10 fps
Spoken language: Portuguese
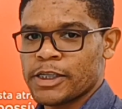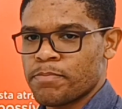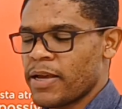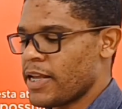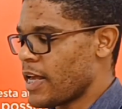
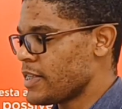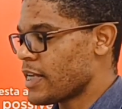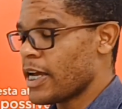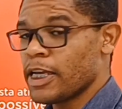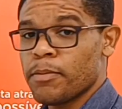
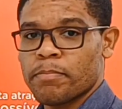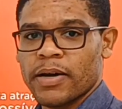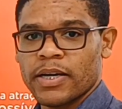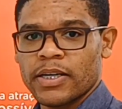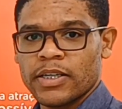experiência
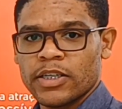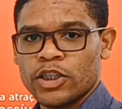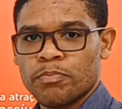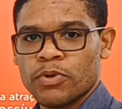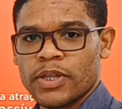ímpar
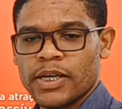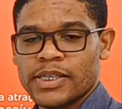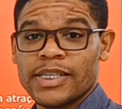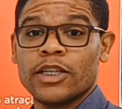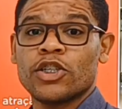de poder
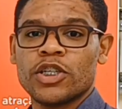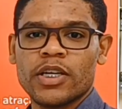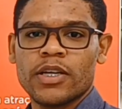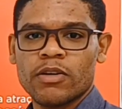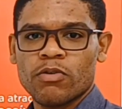
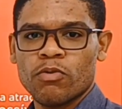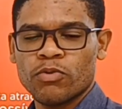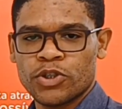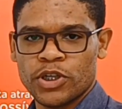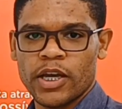sentir
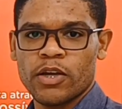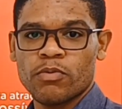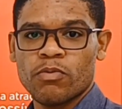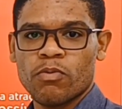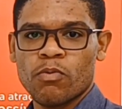o
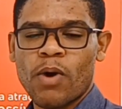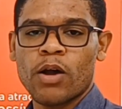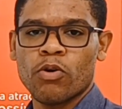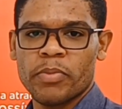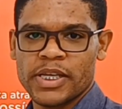cheiro, o
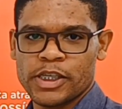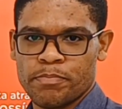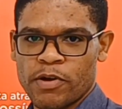aroma desse